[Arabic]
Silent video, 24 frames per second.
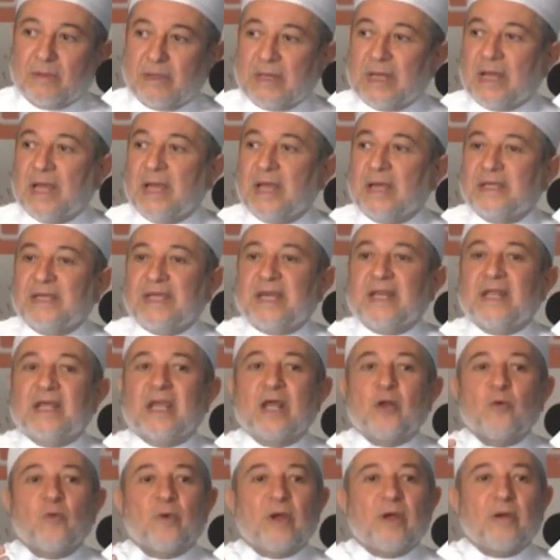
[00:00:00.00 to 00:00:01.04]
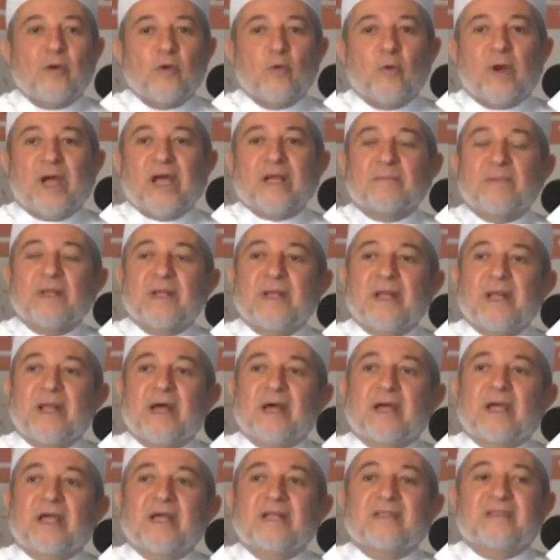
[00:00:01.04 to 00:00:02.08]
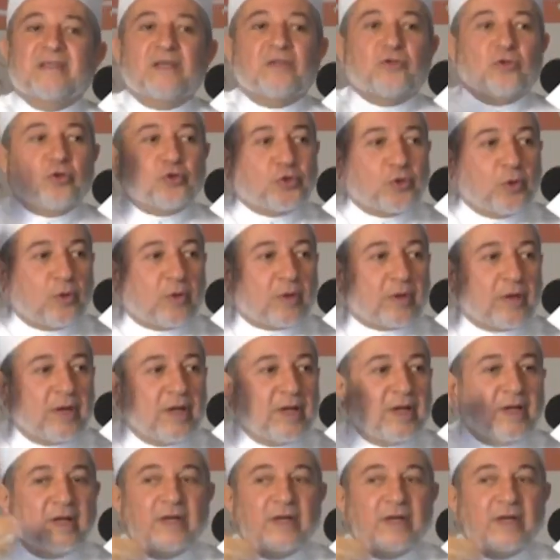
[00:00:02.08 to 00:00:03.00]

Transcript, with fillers: إيه، يعني كل الواحد مننا كل ست اشهر